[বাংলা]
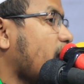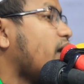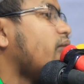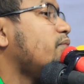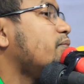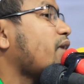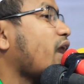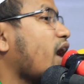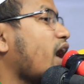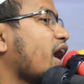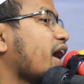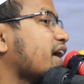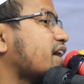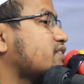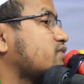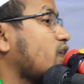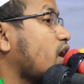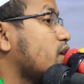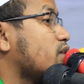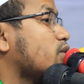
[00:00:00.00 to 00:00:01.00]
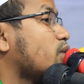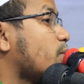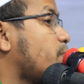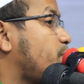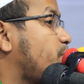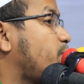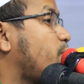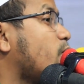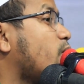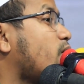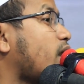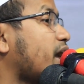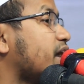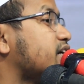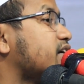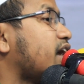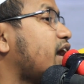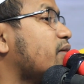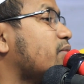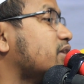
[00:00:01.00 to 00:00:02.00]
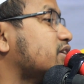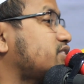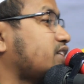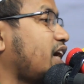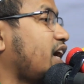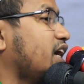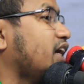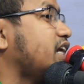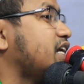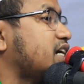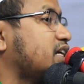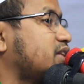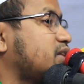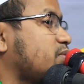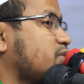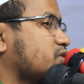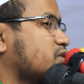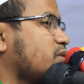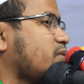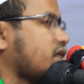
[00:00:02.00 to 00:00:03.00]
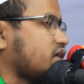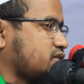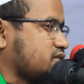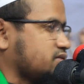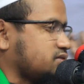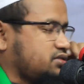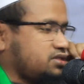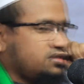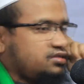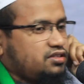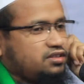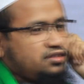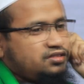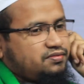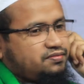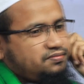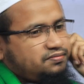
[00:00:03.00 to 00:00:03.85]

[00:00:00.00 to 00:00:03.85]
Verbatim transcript: আমরা একটা নব্য আইয়ামে জাহিলিয়াতে বসবাস করতেছি